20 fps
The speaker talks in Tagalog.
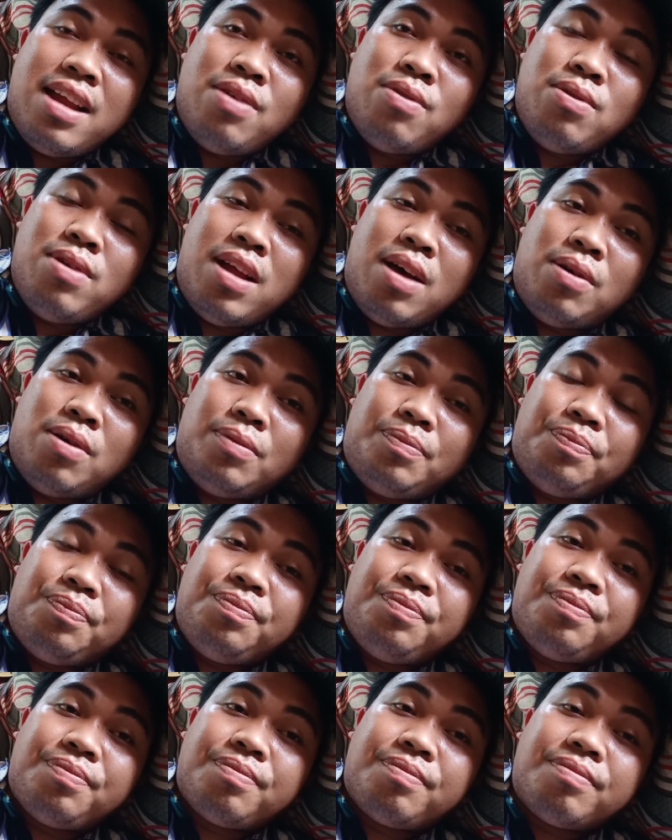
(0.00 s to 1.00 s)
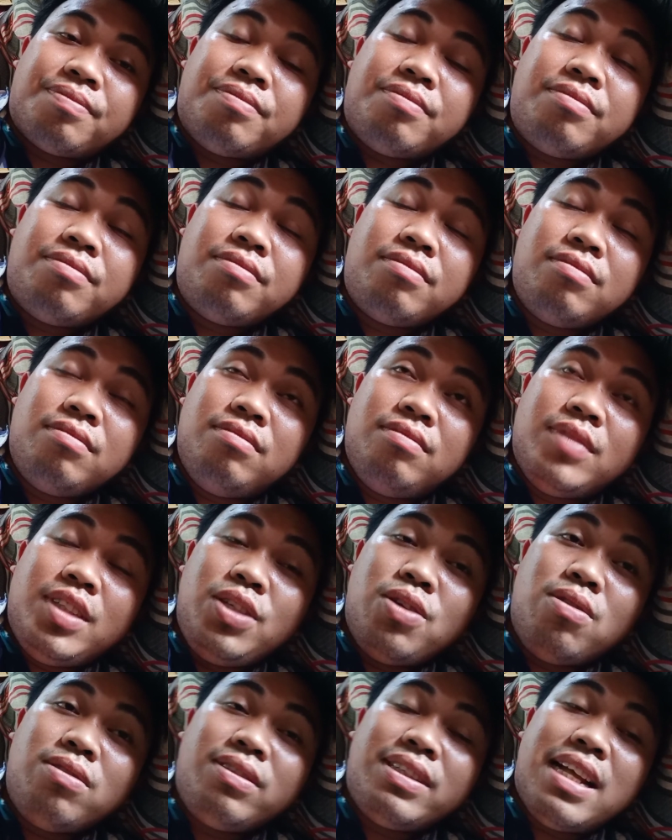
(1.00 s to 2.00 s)
na ano daw,
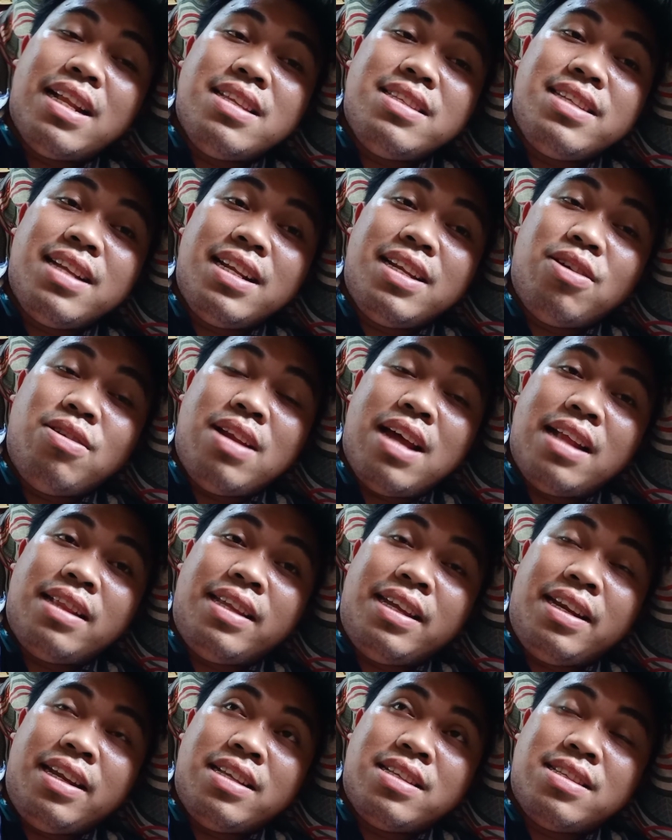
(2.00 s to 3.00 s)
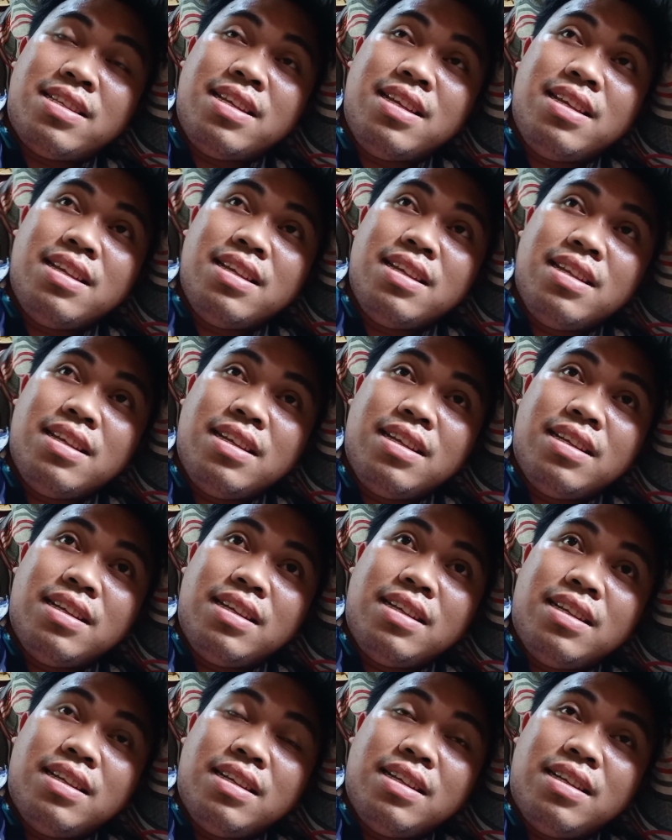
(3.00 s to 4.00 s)
yung tonsil daw natin is
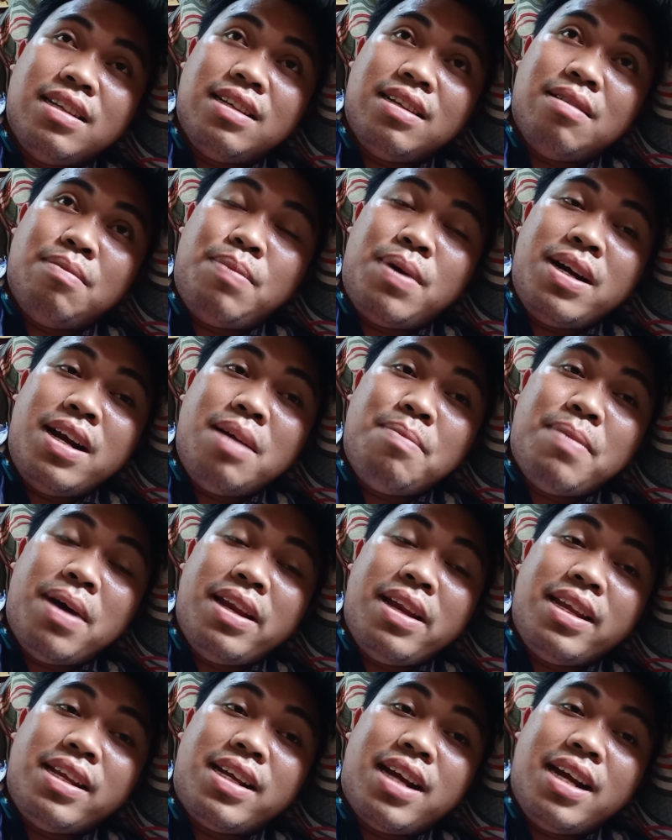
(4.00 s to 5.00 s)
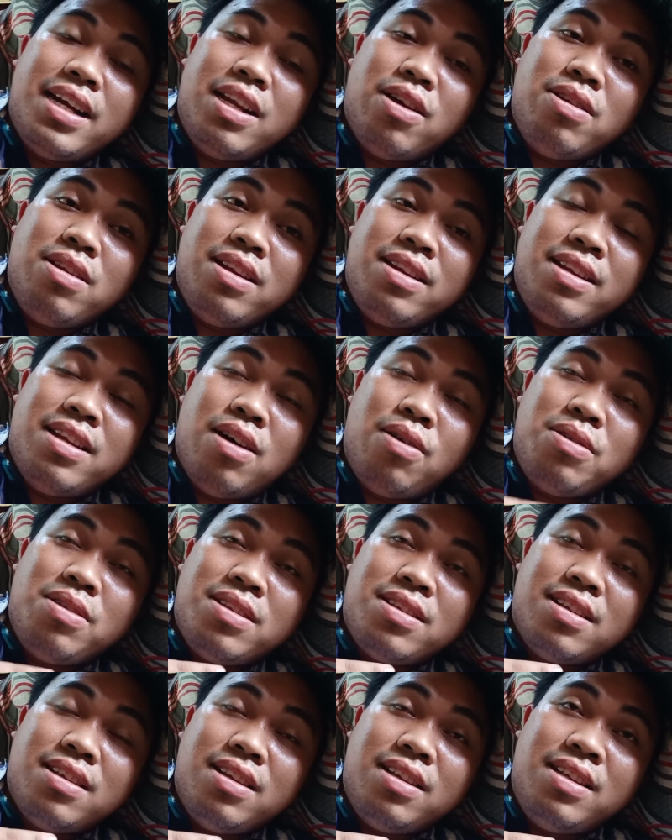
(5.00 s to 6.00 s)
parang bodyguard daw, daw
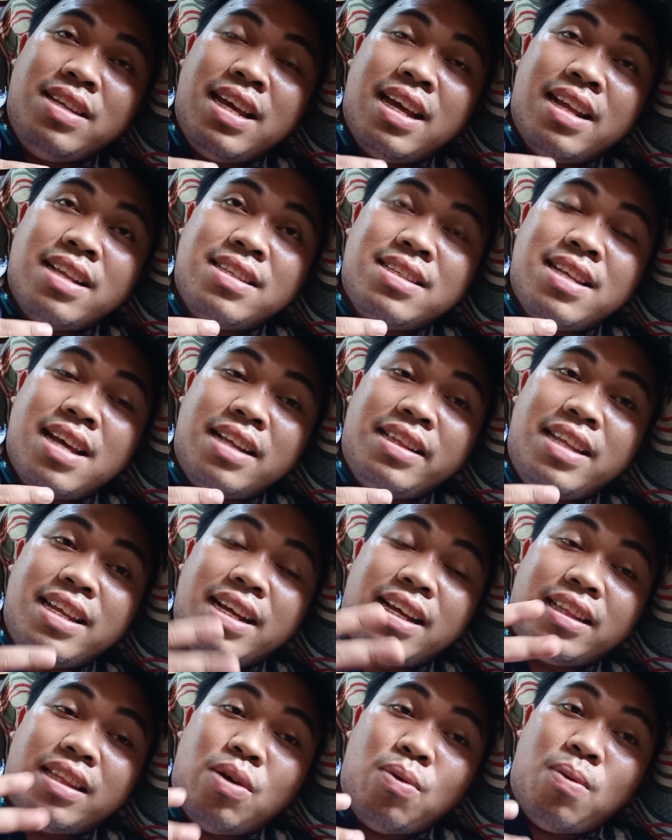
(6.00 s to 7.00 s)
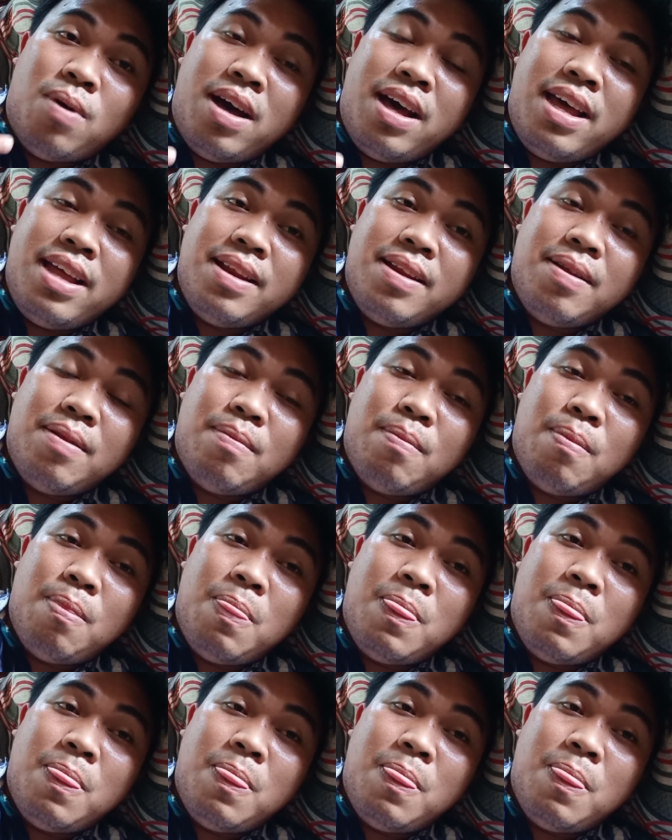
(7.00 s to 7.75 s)
yan sa ating katawan.